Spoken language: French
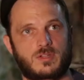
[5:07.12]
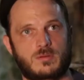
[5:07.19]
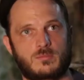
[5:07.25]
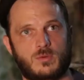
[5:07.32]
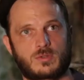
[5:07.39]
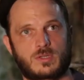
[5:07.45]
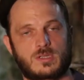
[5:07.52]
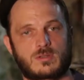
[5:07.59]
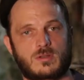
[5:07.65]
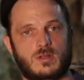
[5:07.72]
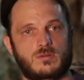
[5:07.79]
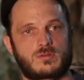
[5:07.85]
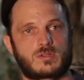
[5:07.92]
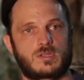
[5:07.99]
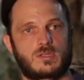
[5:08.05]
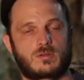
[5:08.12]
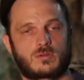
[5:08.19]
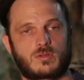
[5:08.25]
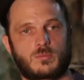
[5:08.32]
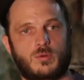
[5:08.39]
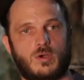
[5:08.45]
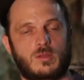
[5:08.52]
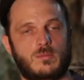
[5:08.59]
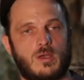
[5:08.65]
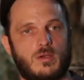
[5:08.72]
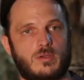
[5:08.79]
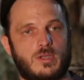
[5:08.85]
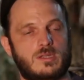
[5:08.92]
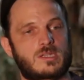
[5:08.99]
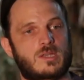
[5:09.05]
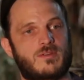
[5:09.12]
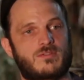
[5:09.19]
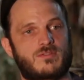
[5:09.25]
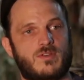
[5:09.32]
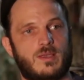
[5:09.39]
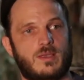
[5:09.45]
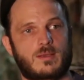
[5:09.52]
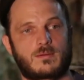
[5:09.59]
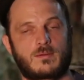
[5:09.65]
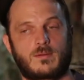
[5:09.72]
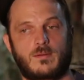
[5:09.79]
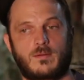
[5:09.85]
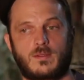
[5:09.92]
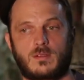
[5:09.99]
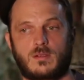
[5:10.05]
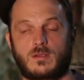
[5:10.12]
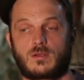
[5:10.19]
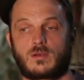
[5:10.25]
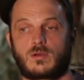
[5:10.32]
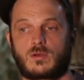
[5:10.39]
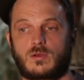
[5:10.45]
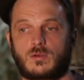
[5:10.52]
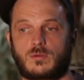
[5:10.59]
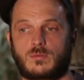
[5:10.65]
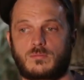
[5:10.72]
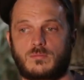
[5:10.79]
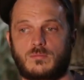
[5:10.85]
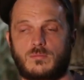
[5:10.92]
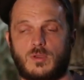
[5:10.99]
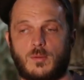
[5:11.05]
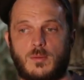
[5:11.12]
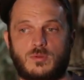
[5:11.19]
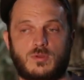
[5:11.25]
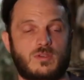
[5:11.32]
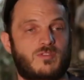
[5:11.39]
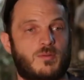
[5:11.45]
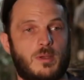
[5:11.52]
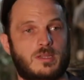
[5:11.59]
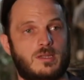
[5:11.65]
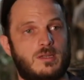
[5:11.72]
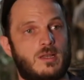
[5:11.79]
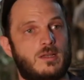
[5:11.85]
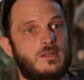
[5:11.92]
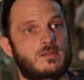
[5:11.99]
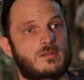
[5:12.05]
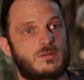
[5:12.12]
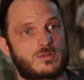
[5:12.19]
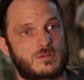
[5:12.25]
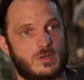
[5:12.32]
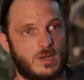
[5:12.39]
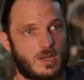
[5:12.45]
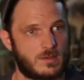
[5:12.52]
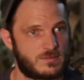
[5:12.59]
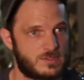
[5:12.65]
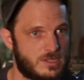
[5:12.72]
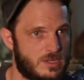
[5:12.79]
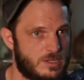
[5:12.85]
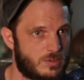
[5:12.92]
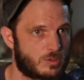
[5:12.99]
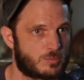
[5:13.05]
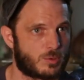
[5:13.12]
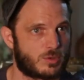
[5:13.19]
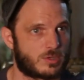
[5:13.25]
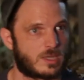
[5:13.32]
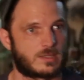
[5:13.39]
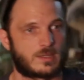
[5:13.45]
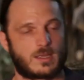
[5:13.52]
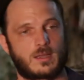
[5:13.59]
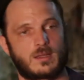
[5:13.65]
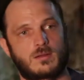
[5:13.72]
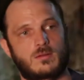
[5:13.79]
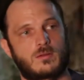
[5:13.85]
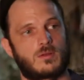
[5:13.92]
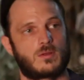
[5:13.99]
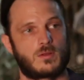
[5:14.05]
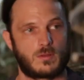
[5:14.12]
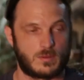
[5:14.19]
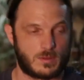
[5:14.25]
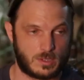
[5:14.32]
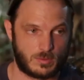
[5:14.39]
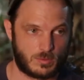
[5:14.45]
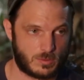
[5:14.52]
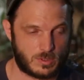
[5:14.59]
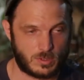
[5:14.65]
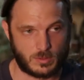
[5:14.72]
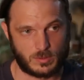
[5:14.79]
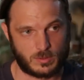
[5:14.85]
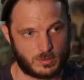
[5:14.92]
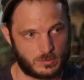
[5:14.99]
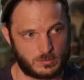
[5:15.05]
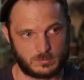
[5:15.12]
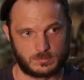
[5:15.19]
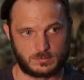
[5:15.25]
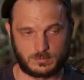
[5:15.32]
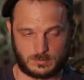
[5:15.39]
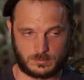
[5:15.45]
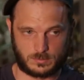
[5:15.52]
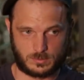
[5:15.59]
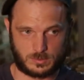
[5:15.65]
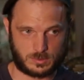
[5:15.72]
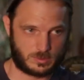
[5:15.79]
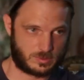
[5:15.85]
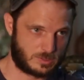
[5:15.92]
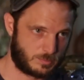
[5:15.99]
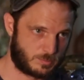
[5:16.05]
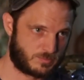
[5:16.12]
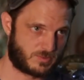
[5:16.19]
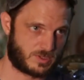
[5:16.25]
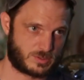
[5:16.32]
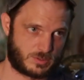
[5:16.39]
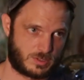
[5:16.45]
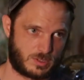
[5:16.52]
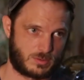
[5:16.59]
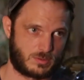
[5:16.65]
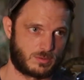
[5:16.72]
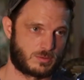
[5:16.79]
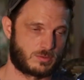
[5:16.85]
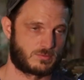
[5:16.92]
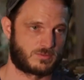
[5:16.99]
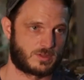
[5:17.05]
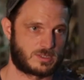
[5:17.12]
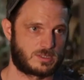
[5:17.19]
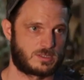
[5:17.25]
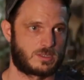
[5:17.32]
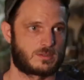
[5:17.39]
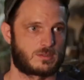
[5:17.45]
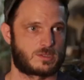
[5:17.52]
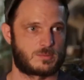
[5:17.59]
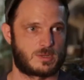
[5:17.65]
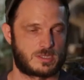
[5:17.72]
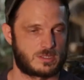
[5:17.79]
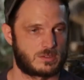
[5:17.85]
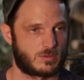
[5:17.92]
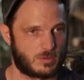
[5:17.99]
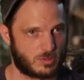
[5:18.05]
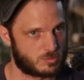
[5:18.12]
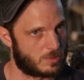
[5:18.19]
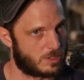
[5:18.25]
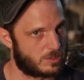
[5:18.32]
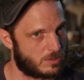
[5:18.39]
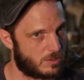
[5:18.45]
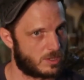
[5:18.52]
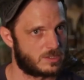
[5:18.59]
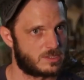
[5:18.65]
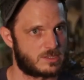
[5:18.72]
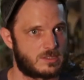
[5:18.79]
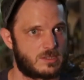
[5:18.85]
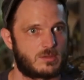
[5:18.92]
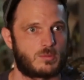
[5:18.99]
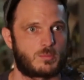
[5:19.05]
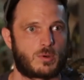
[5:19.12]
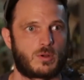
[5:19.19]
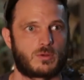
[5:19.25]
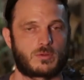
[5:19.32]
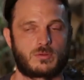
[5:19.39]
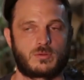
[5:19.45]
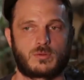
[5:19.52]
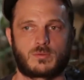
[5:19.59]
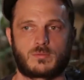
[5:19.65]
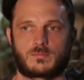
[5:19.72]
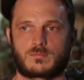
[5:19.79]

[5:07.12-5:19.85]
était de montrer ce que l'industrie contemporaine marocaine savait faire. Euh, mais en même temps, il fait partie de l'élite. Jusque-là, il faisait des yachts pour le Qatar. Et donc, euh, ce type, fasciné, de, fasciné j'imagine, de grosses bagnoles, a décidé de prendre une,